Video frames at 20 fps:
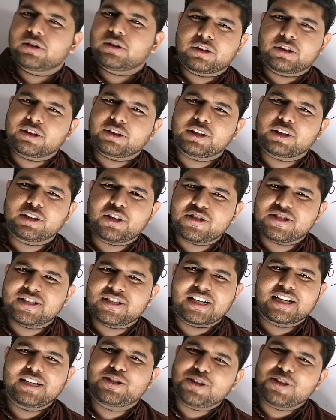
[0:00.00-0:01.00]
বক বক করতে করতে দশ
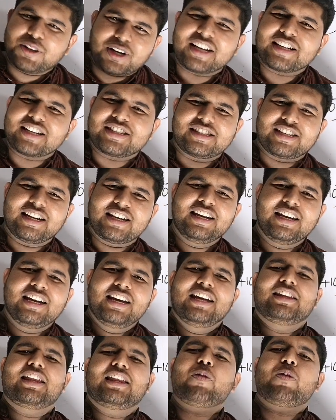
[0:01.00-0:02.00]
সেকেন্ড চলে গেছে
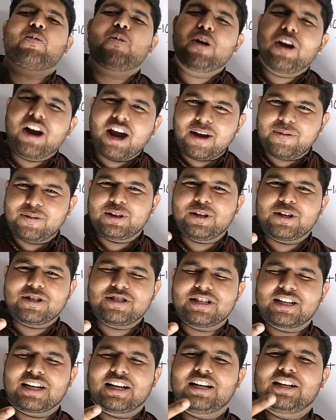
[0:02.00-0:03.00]
তারপর আমি
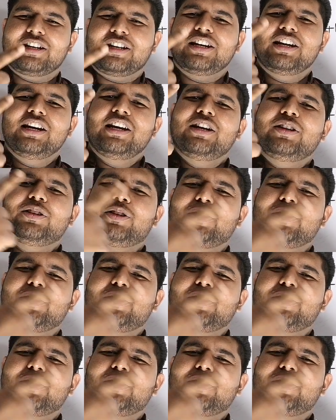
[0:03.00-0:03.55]
দশ সেকেন্ড